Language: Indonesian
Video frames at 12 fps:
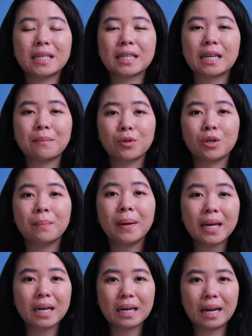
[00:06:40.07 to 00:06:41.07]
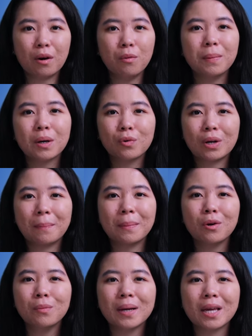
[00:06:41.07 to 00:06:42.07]
aset kripto di MakerDAO, pengguna
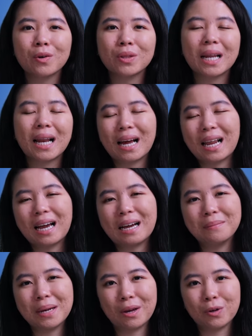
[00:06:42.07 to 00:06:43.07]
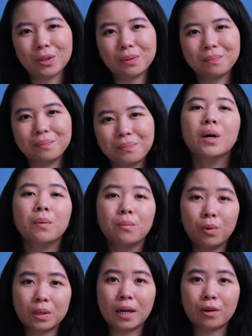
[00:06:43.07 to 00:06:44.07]
perlu mengikuti langkah-langkah berikut.
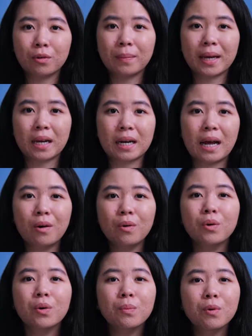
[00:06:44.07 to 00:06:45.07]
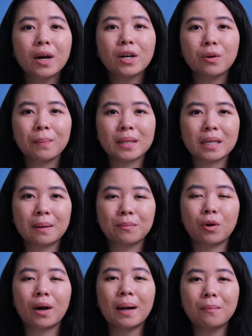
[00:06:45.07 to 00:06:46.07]
Buat akun MakerDAO, hubungkan dompet
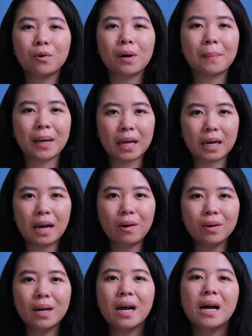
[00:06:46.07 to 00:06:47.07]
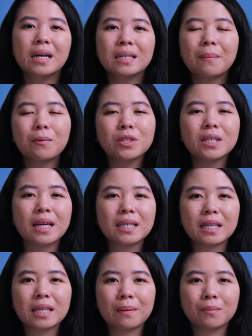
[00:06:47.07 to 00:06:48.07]
kripto kamu ke MakerDAO, deposit
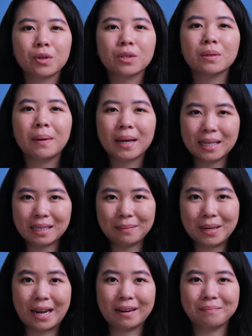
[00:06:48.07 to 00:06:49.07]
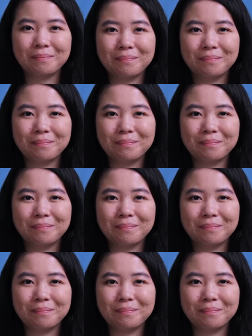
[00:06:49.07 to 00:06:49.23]
aset kripto sebagai jaminan.